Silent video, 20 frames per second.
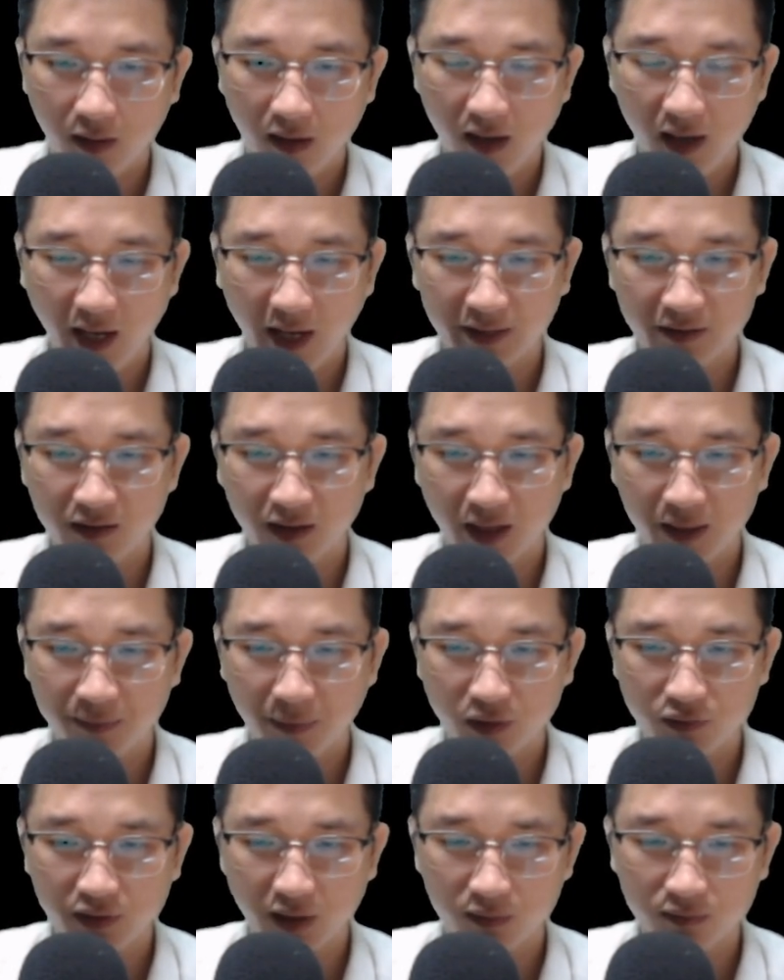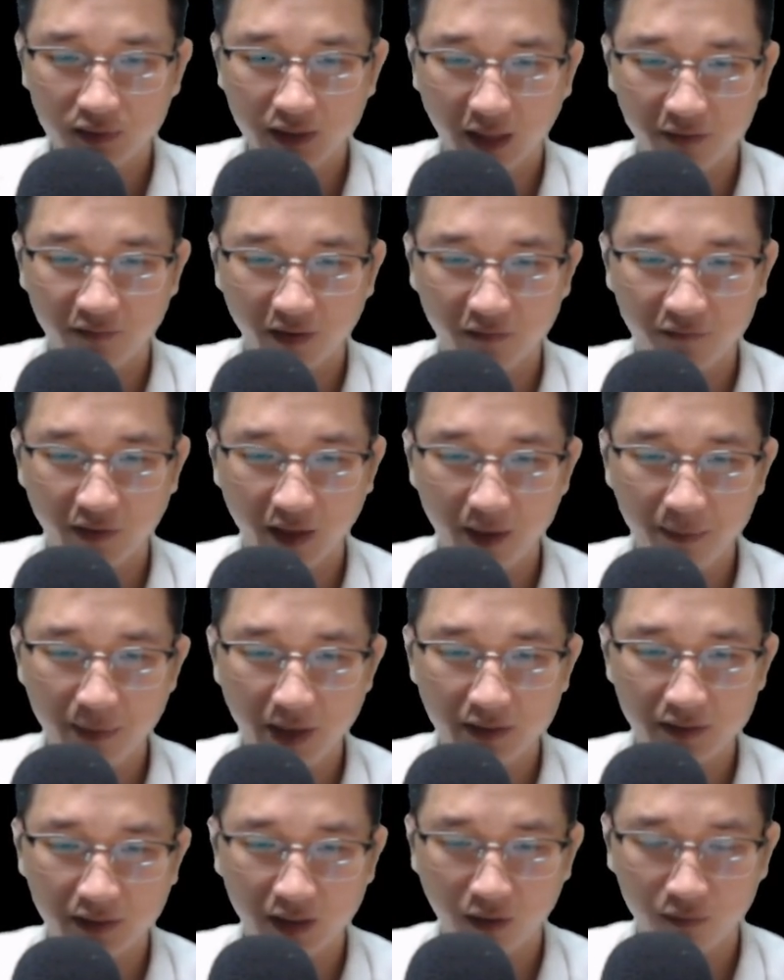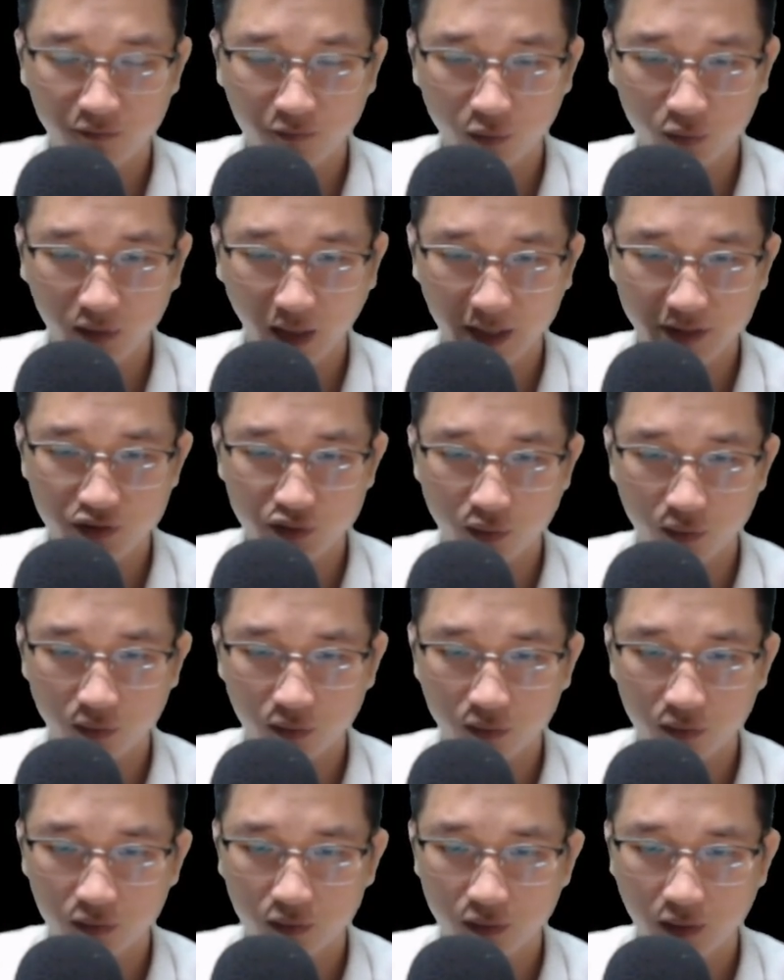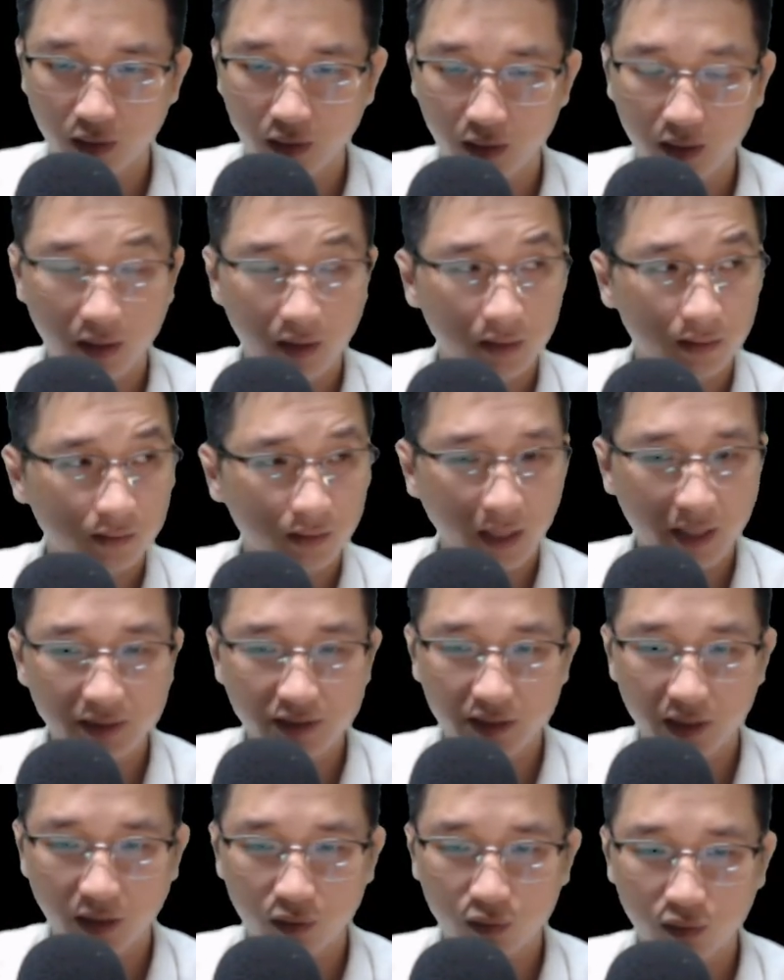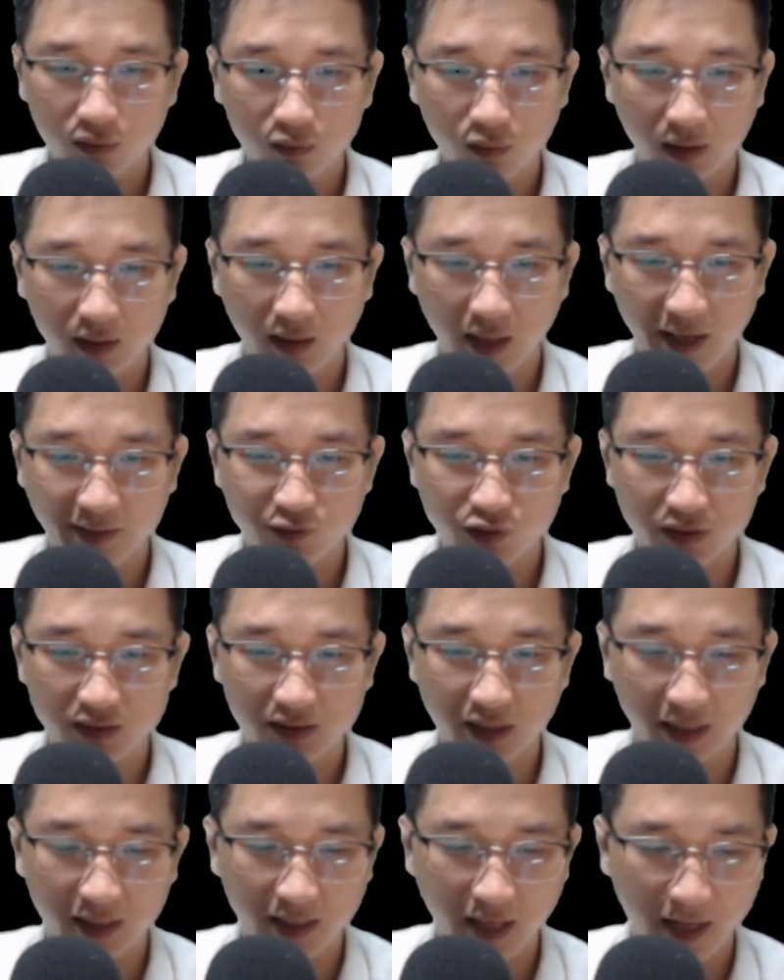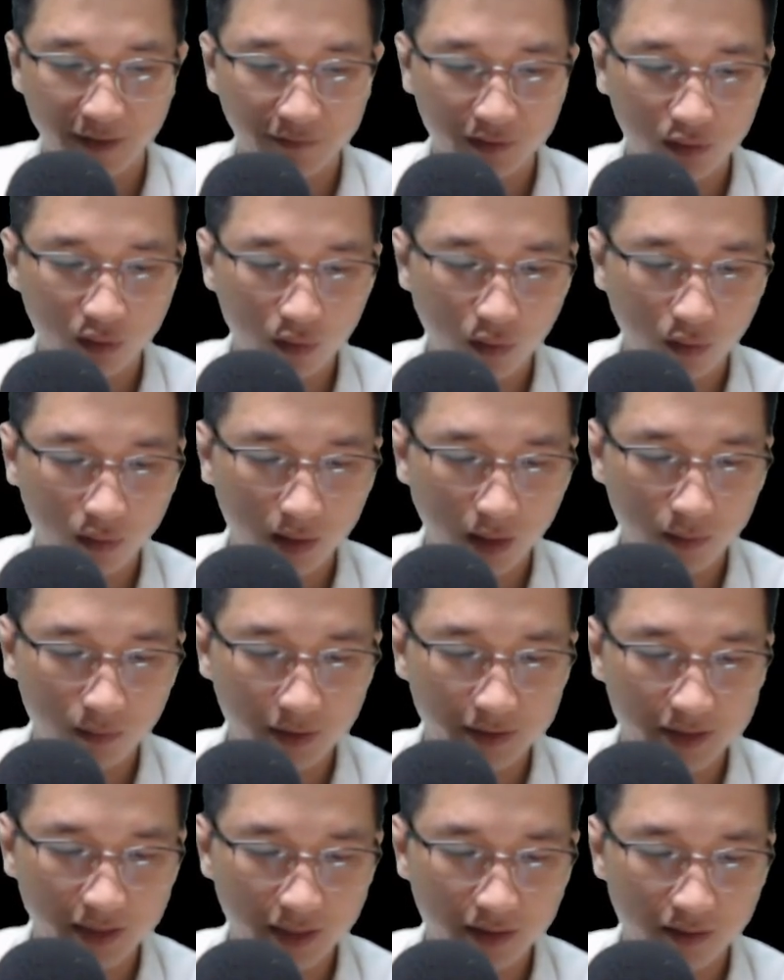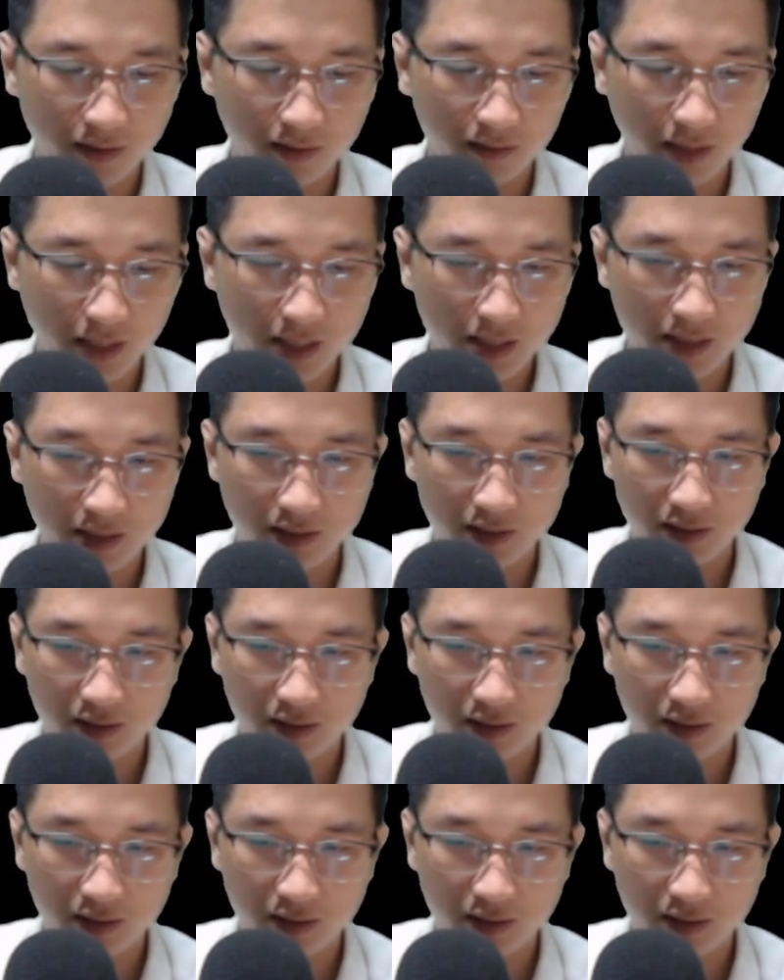Hai người mau chóng chạy về phía bên trong phủ thành chủ. Tề Chiếu cũng thuật lại chuyện xảy ra với Tô Ngộ Không ở trên đường đi.